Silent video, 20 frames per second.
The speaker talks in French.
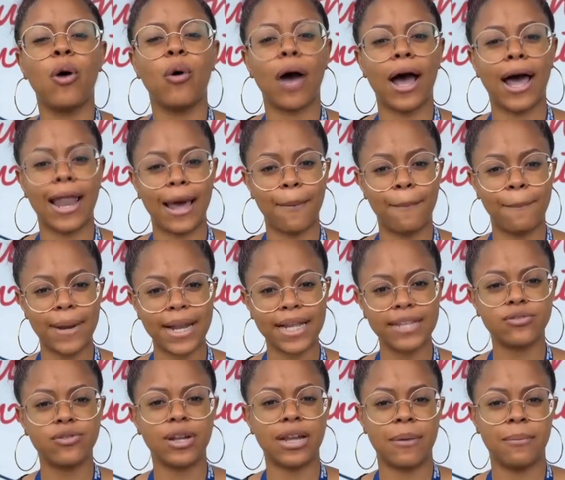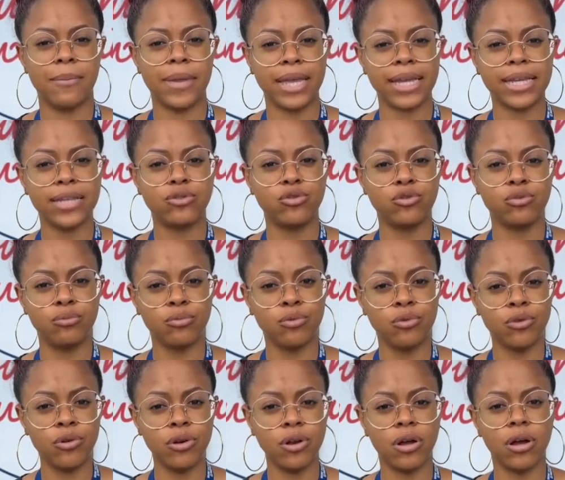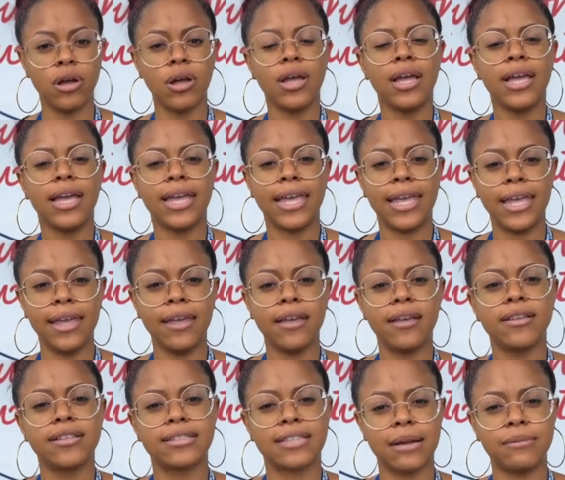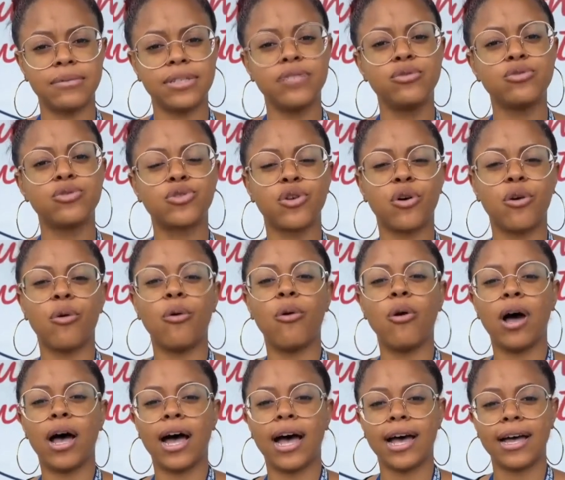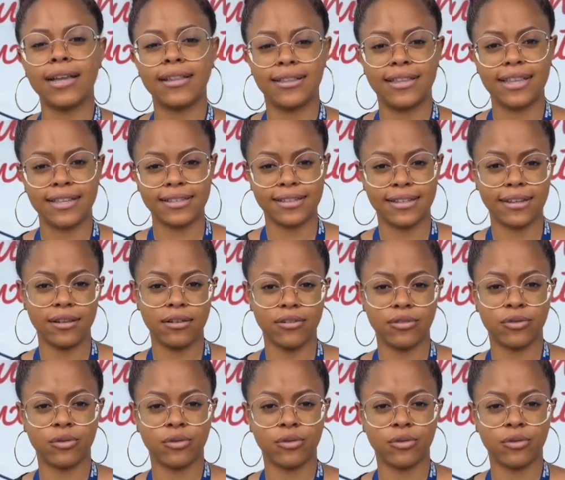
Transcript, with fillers: à la place de la mairie du Moule. Et samedi, nous serons à Destrénan. Donc